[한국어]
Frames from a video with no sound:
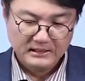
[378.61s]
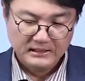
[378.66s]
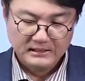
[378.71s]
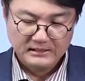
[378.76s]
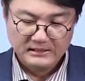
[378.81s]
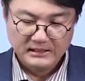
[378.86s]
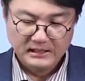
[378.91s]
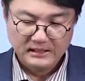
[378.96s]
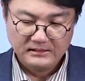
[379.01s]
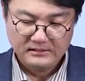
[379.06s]

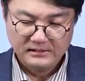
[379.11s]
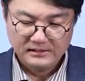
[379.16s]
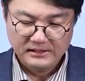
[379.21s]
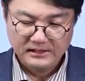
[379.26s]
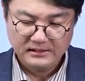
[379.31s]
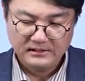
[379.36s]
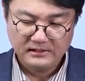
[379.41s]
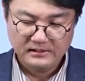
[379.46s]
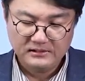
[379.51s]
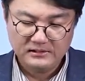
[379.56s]
자 그래서
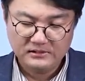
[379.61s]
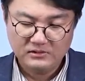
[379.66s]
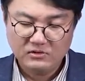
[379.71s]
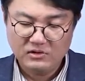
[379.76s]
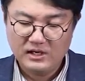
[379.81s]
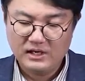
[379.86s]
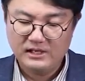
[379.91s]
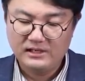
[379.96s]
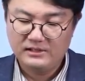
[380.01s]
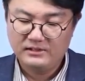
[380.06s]
디지털
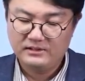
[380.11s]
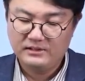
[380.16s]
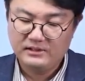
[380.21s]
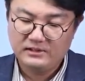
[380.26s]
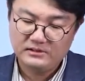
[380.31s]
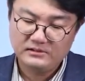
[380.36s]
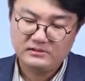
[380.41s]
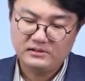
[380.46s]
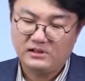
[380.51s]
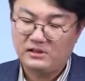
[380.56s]
증거와
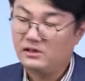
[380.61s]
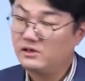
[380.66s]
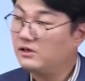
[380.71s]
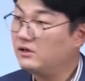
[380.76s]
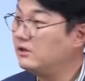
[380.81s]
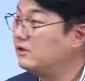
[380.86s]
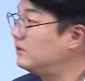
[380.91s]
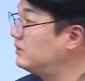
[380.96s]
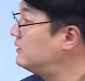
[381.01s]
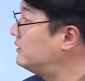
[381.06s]
관련되어서
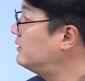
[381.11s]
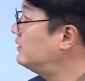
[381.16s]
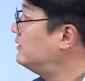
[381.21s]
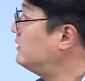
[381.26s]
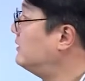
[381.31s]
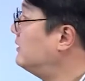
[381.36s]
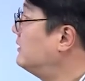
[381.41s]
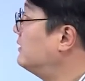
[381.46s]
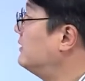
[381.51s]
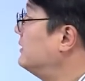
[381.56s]

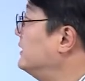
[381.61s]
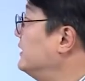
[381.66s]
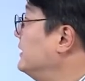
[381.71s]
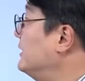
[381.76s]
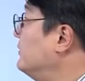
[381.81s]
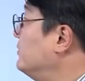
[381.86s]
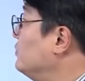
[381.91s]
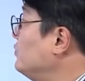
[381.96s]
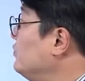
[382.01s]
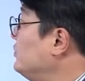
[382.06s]

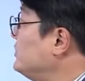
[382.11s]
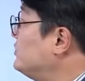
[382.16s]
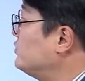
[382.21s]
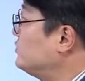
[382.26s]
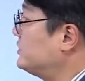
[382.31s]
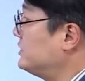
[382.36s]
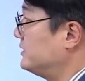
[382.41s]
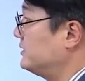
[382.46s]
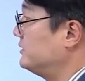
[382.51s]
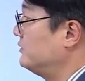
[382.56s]
어,
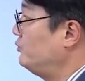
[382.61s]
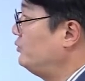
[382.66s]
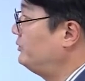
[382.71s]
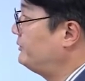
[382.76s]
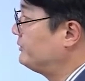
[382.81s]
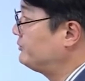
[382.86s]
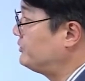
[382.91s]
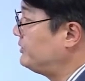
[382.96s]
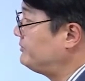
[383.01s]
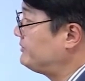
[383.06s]
위수증,
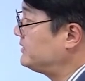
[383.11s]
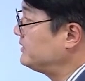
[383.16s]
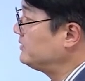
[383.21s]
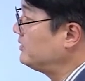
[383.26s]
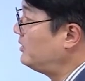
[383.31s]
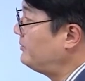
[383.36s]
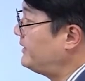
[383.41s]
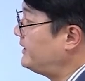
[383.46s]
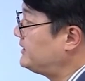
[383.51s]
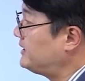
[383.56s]
위법수입
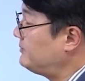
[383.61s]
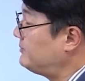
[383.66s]
증거 배제